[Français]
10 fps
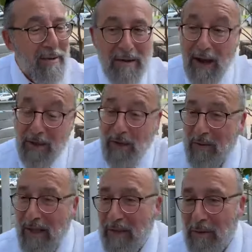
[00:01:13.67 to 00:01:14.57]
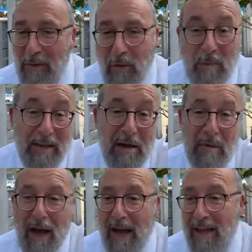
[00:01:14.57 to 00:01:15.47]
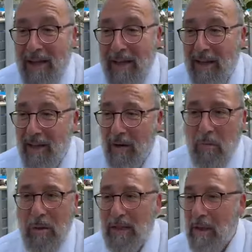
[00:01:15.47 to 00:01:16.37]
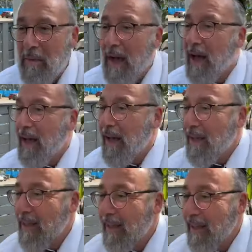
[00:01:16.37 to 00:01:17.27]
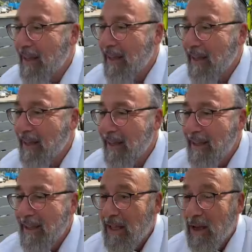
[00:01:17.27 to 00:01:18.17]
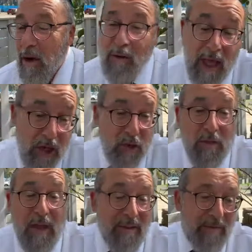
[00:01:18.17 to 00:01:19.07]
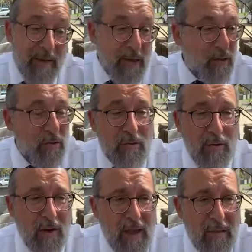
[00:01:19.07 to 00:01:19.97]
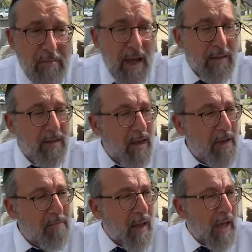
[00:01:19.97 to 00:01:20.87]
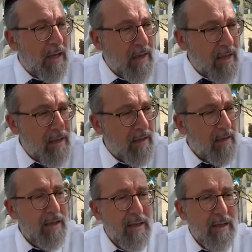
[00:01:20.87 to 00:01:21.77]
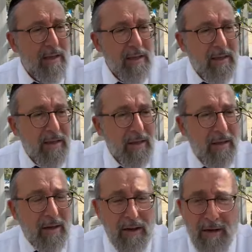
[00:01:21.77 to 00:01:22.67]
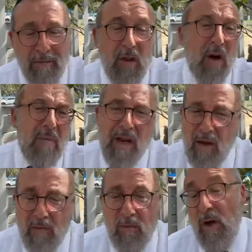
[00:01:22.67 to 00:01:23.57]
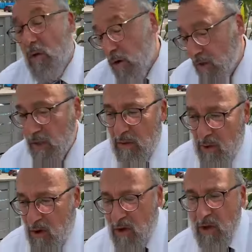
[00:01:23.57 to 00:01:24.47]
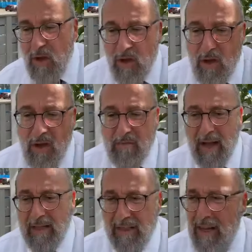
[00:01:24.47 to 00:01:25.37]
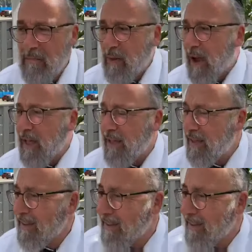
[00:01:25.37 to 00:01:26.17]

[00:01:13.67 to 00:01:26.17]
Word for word: Ah, lui, ah, j'ai oublié son nom, au Panama. Au Panama, hein On a Genève, bien sûr, Marseille, Paris. Euh, non, Mali, aussi, bon, Marseille, Paris.